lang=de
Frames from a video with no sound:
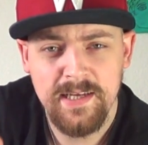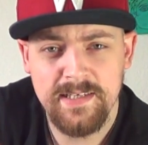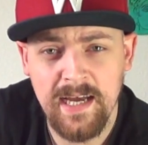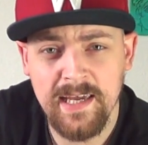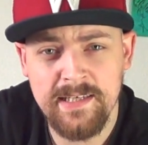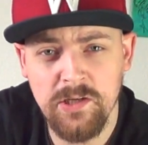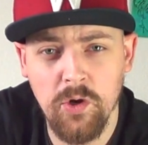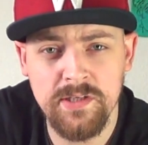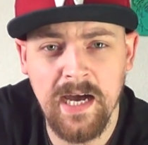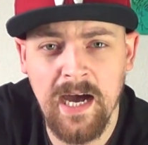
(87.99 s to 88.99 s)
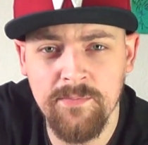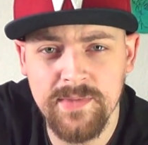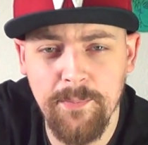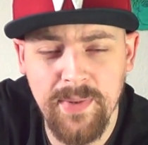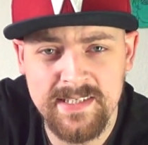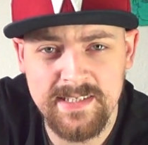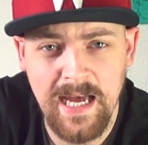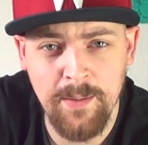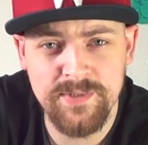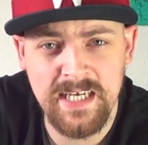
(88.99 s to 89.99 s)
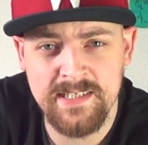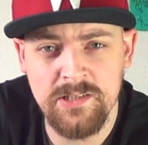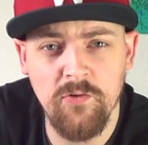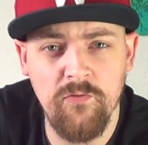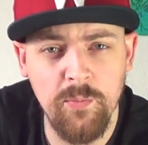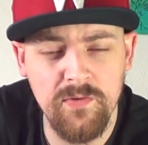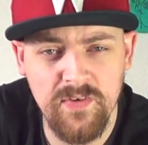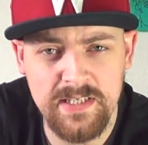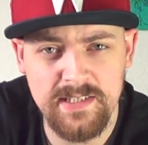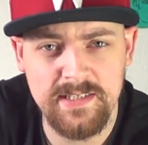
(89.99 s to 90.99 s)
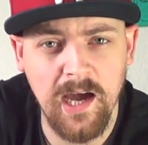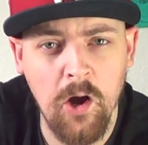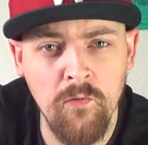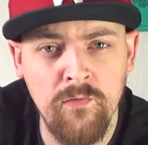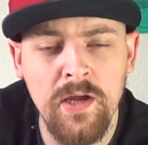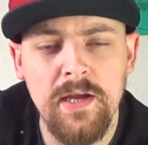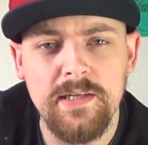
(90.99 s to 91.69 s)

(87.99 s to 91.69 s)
Da geht ihr heute Abend am besten ab 16.45 Uhr drauf.